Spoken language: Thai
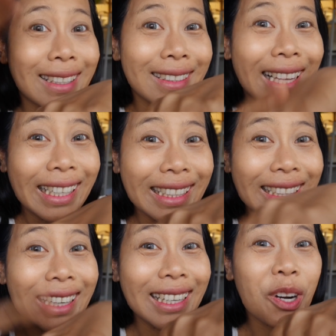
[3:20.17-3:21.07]
ตึง
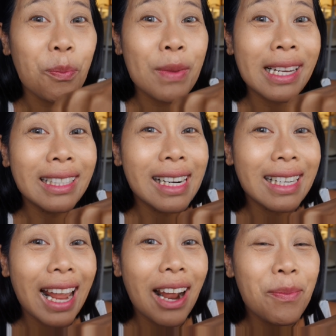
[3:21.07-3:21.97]
ตึงมีเรื่อง
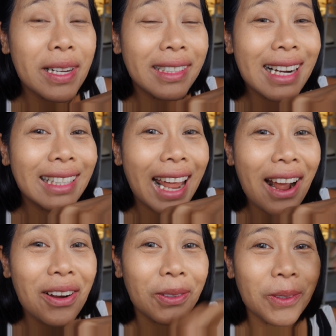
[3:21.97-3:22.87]
แล้วมีเรื่องแล้
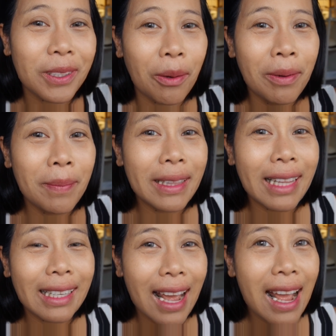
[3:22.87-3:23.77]
วเดี๋ยวเพิ่งไป
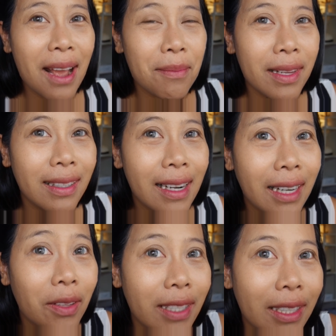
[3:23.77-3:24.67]
แต่งหน้ามีเรื่อง
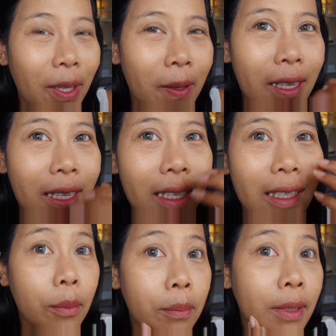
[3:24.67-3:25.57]
แล้วจ้ะตอนนี้
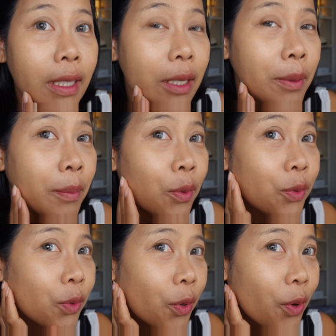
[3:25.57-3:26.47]
เมื่อกี้เพิ่งพูด
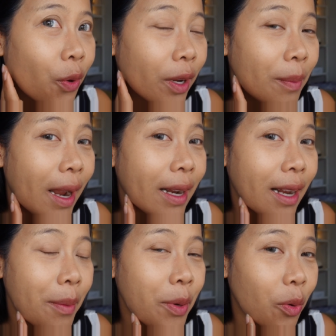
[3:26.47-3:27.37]
อยู่โยกๆเห็นไหม
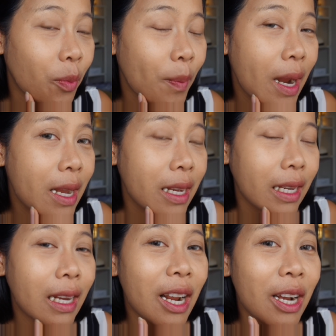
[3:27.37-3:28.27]
ถ้าผิวไม่
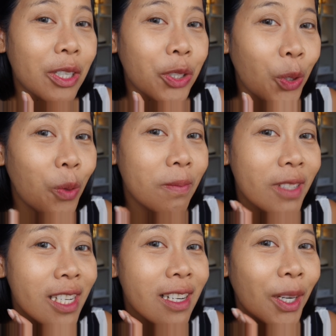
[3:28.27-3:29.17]
ชุ่ม
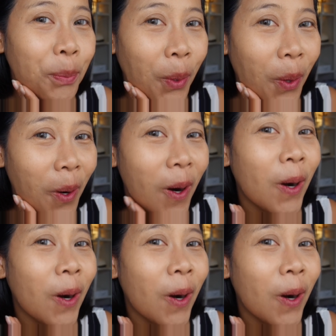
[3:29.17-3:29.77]
ชื้นพอ